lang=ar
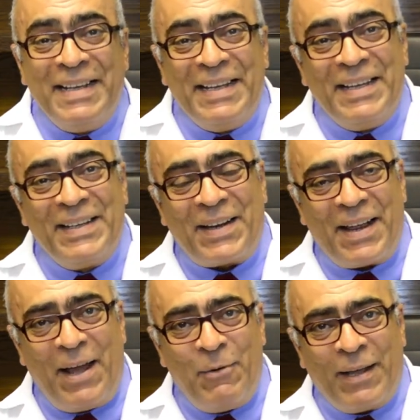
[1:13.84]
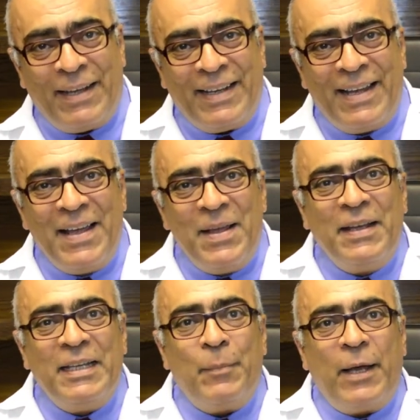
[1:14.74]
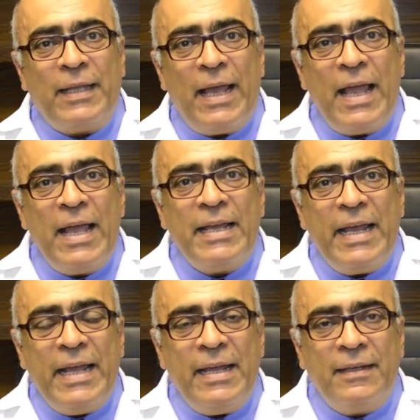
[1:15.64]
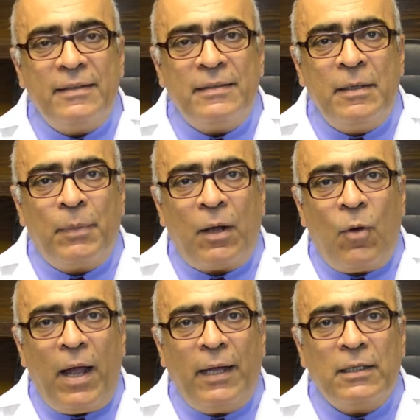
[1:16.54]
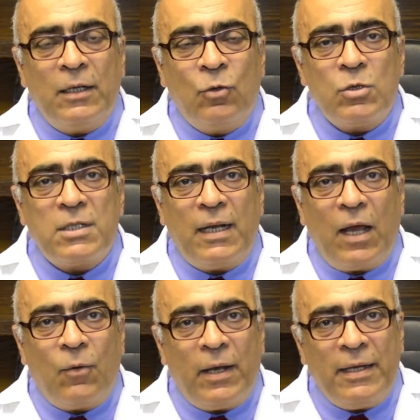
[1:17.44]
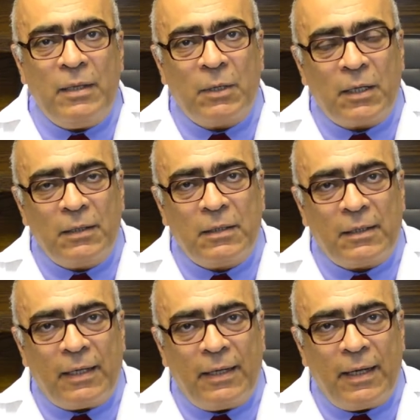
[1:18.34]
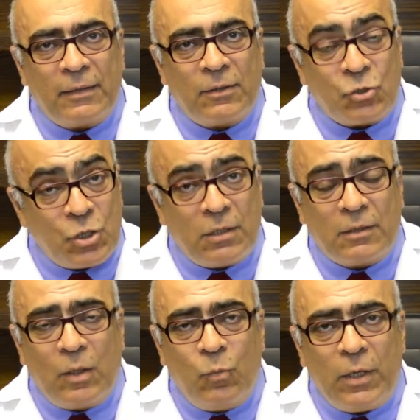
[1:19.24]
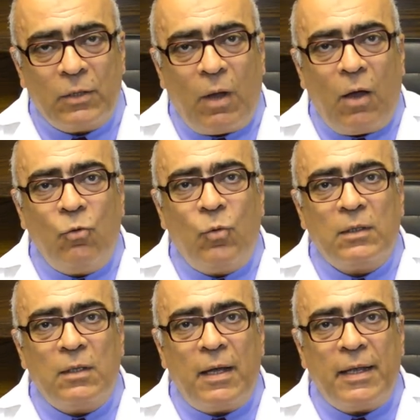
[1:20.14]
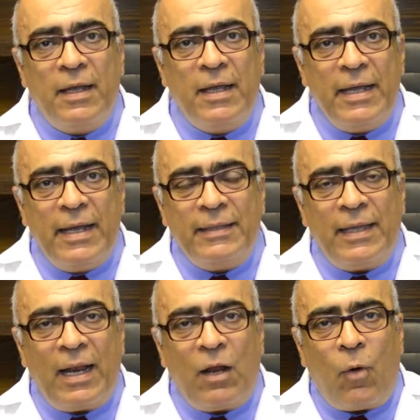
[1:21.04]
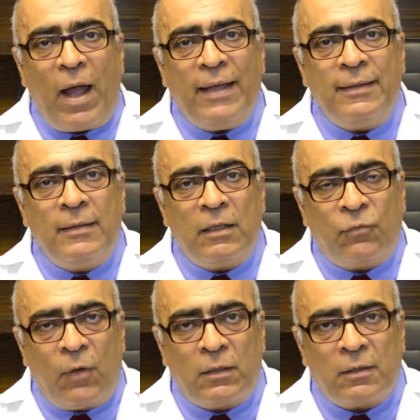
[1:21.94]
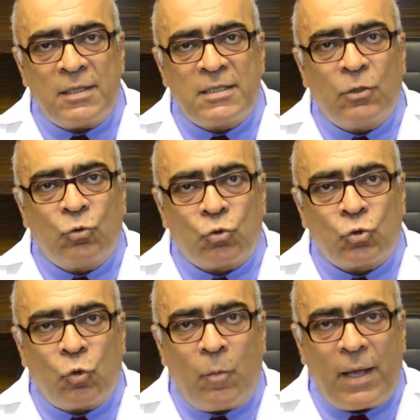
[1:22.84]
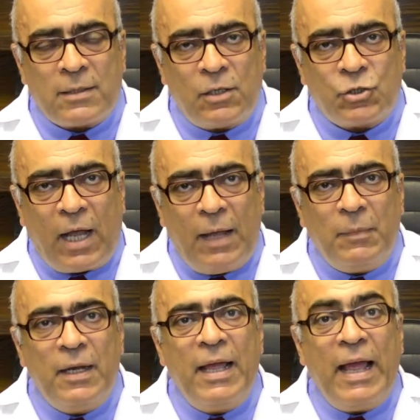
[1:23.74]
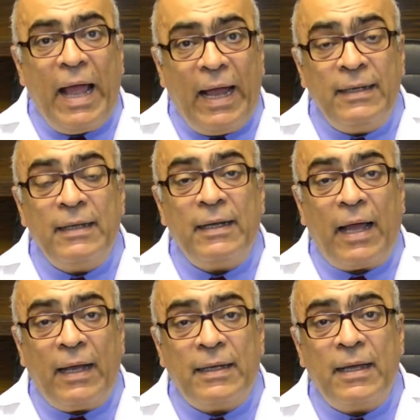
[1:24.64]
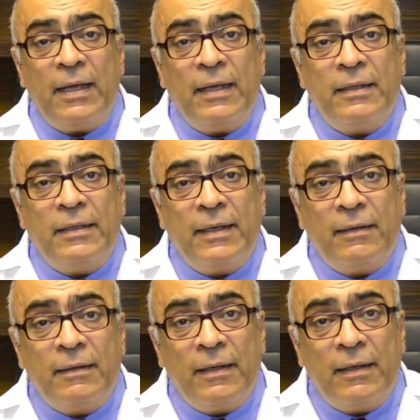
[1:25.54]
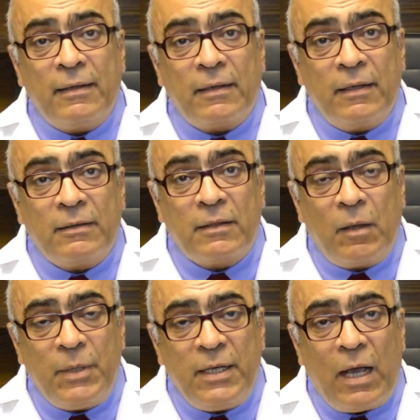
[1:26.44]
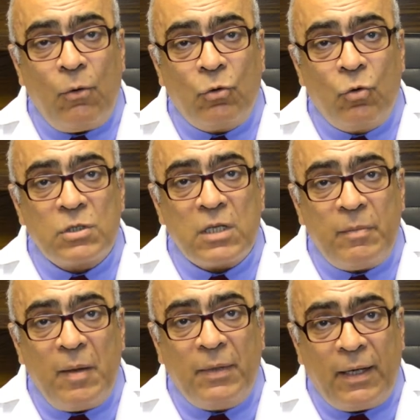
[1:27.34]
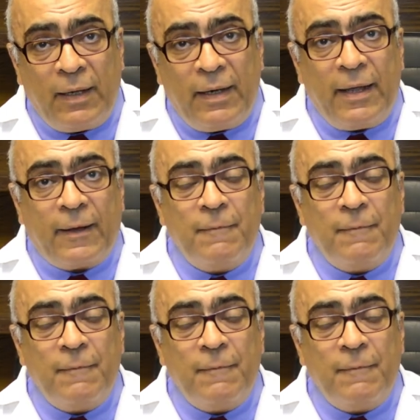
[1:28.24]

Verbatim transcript: آه، رايحه وجايه يبقى ده إيه؟, ايه نمره واحد الجزء الاولاني من خطه العلاج تنشيط التبويض وهقول والله ان انا لو عدت فتره ست اشهر وما حصلش حمل هنقل على الخطه بي او الجزء بي من العلاج